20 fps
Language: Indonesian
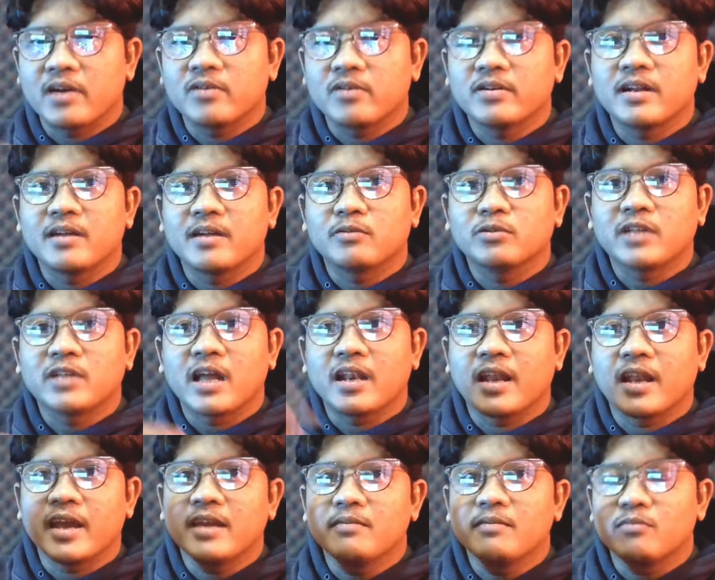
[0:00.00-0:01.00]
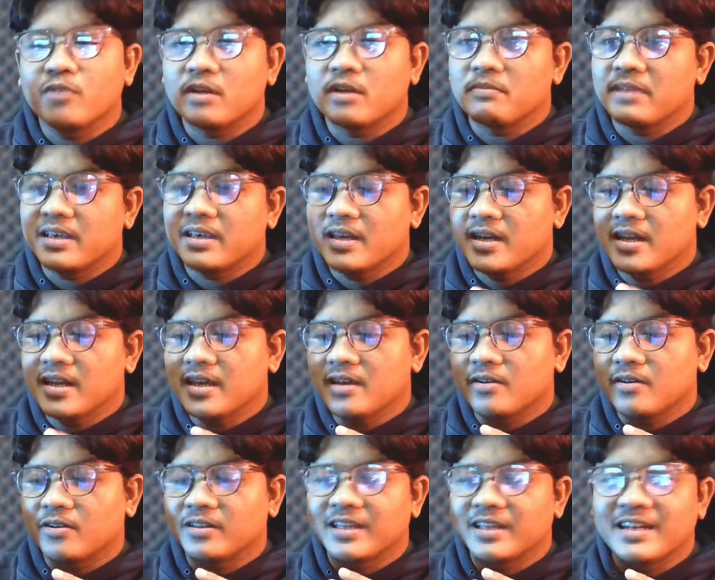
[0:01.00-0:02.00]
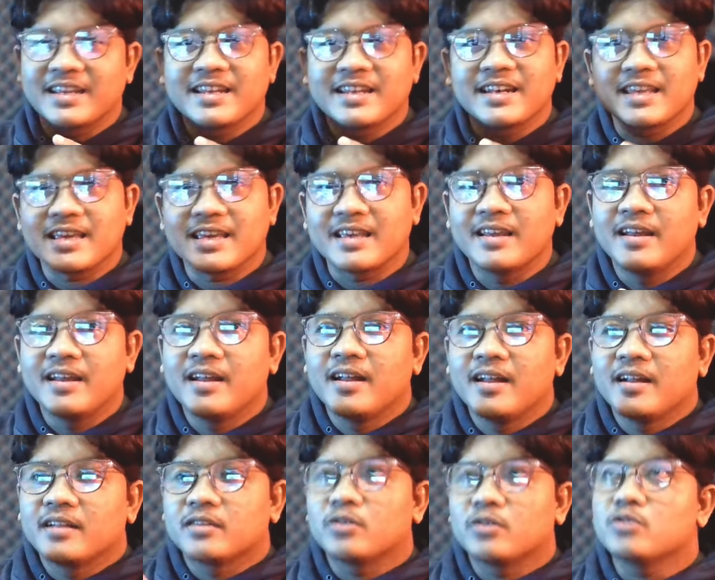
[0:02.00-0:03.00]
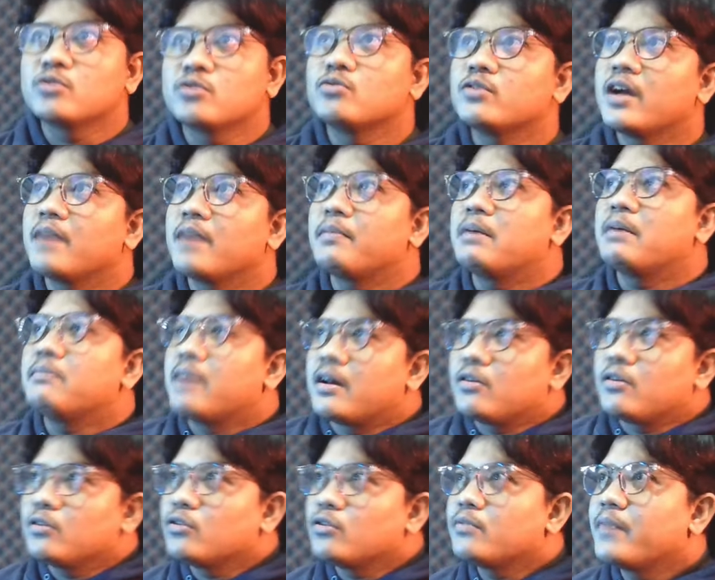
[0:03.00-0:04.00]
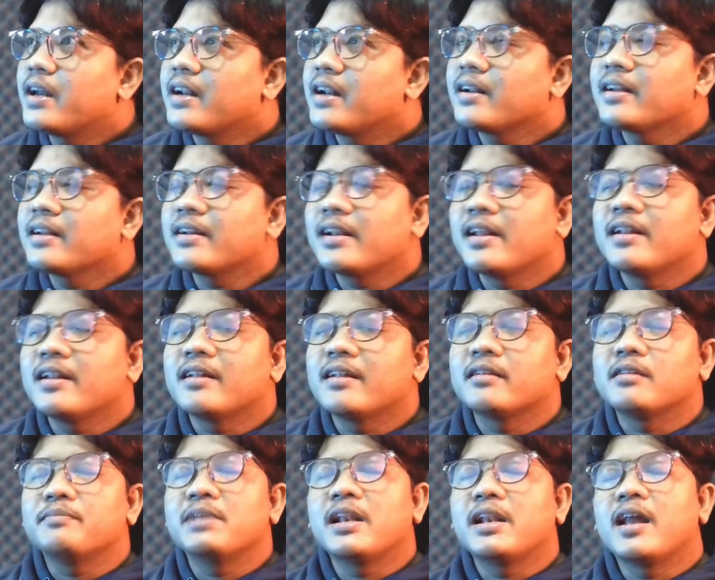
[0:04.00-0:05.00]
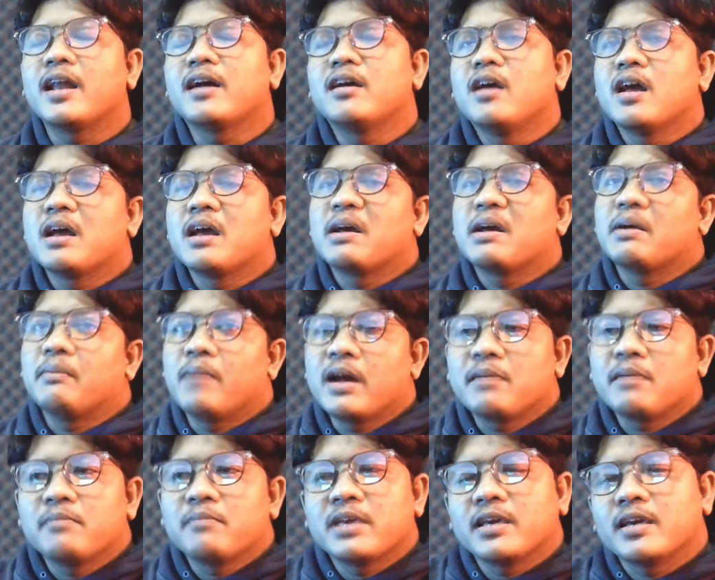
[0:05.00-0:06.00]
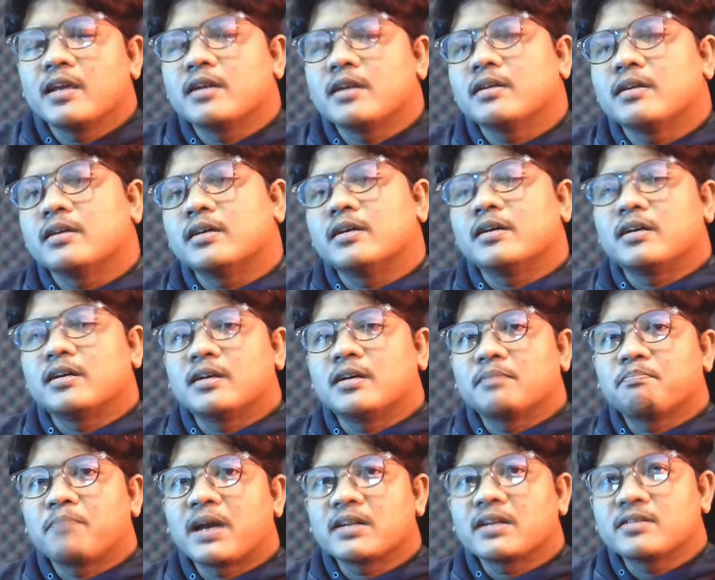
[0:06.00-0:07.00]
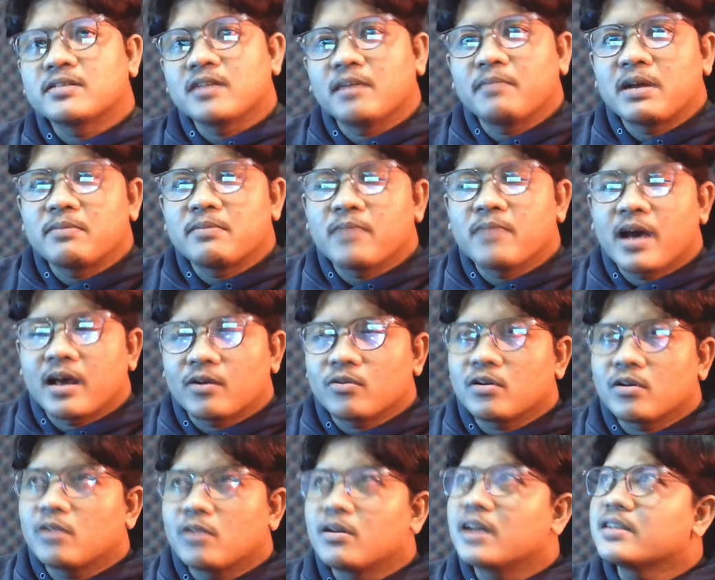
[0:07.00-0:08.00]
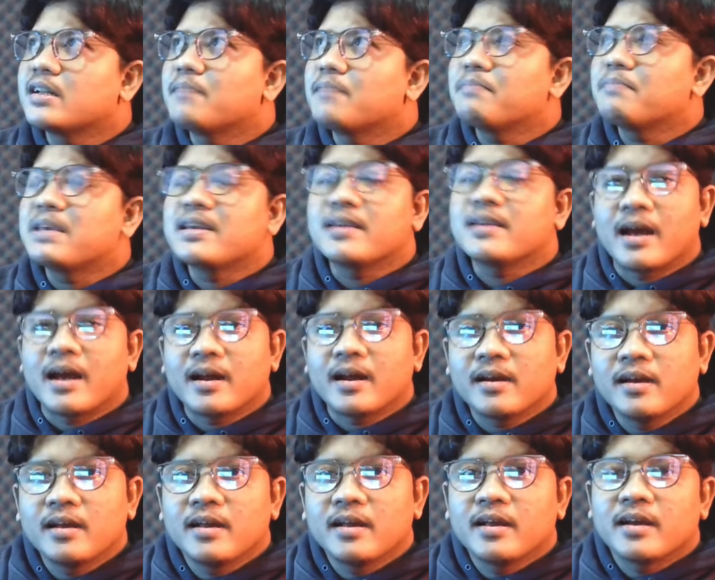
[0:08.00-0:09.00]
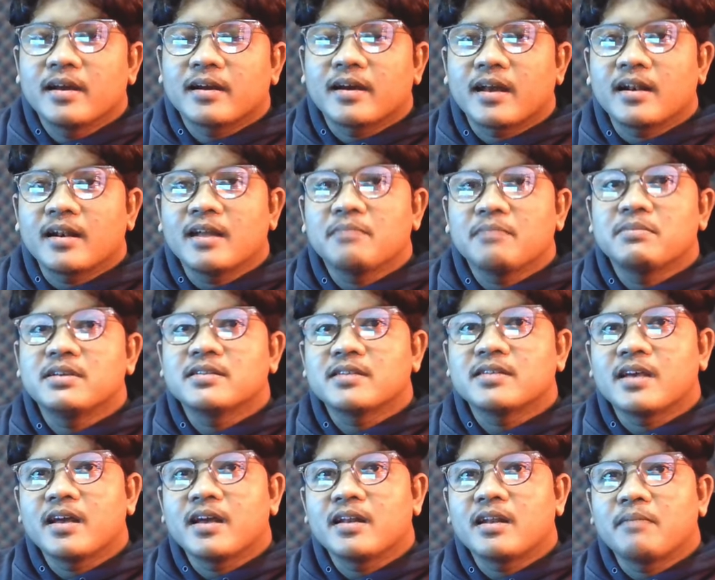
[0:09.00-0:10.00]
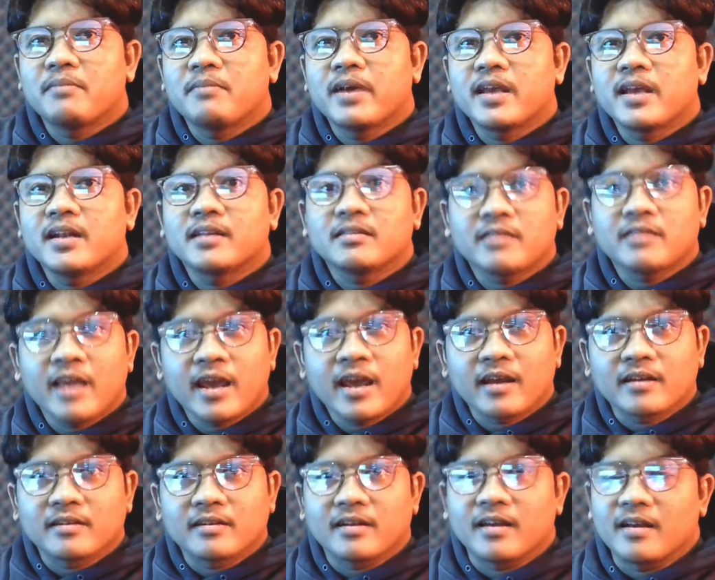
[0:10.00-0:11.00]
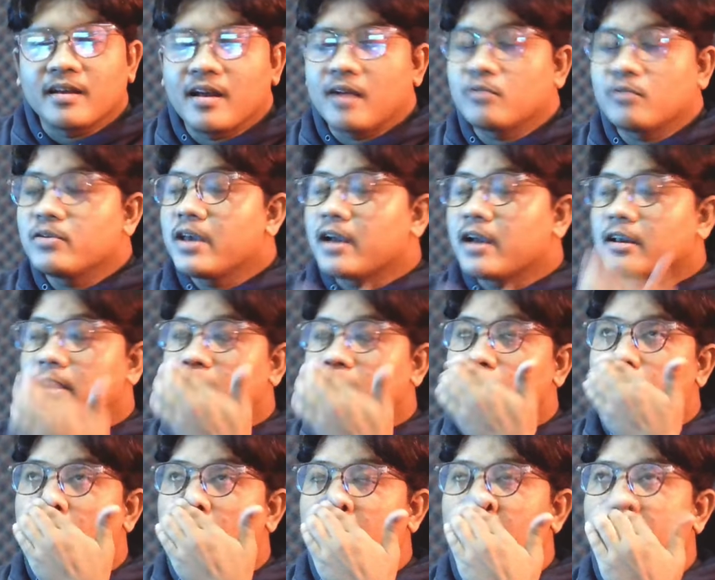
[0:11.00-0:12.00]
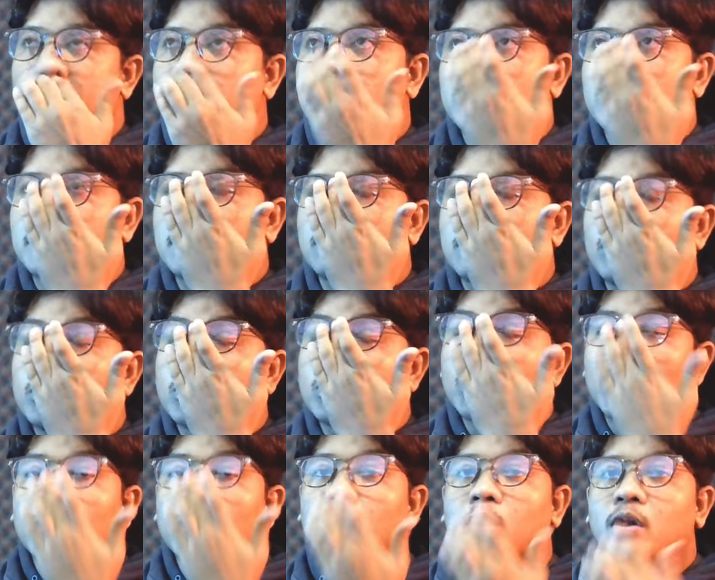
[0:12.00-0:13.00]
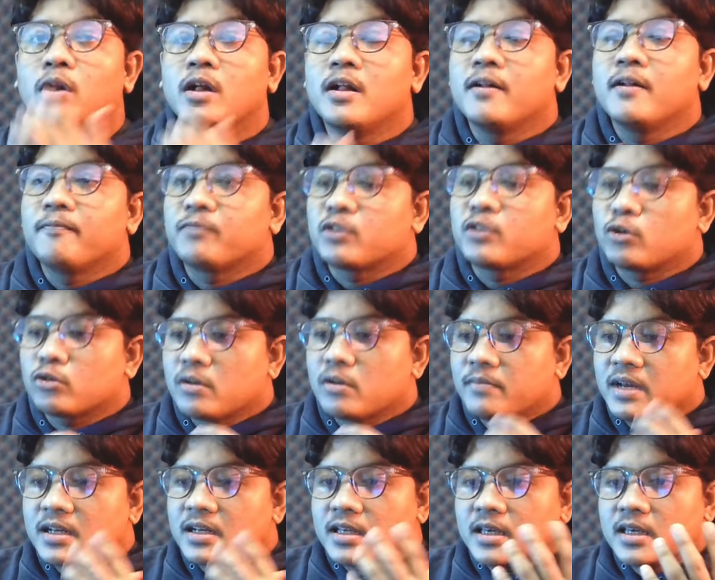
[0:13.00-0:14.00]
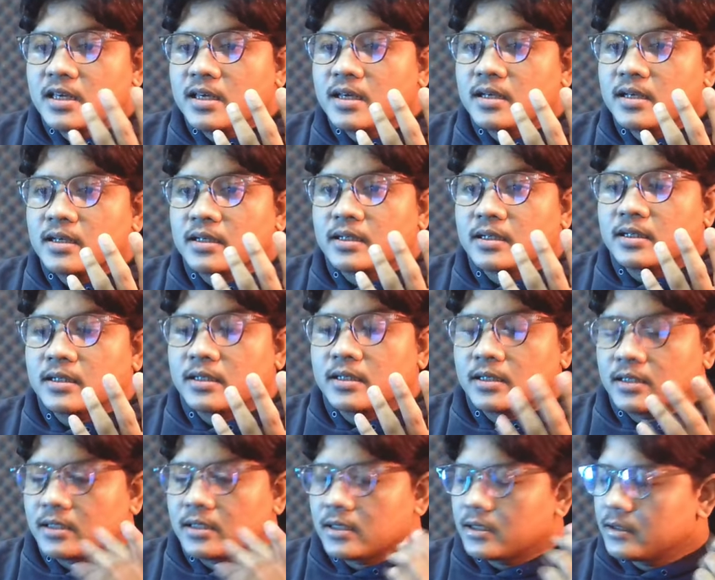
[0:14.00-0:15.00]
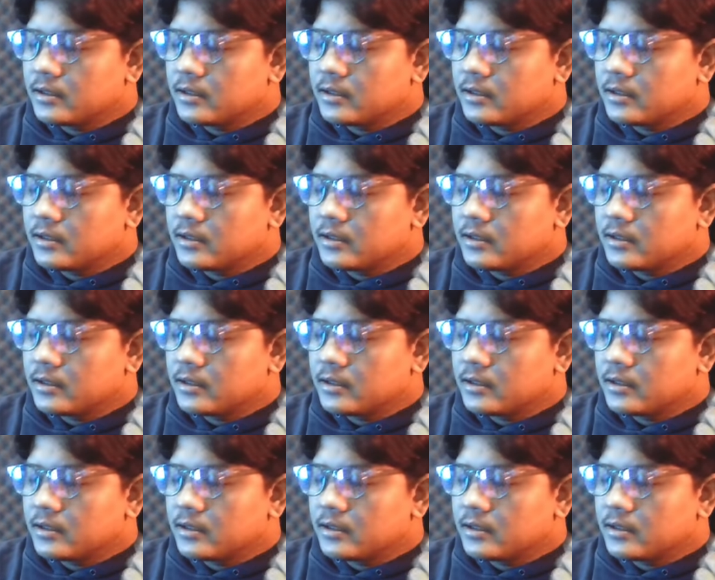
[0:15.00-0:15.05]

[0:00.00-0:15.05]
dan aku tandain buat bikin di konten ini. Terus juga ban baru itu kemarin kan kalian ada bilang bang bikin uh, eh, parsial ban baru kalau nggak salah pinggang karena bisa nambahin attack. Nah aku yakin itu bakal uh, butuh terutama di uh,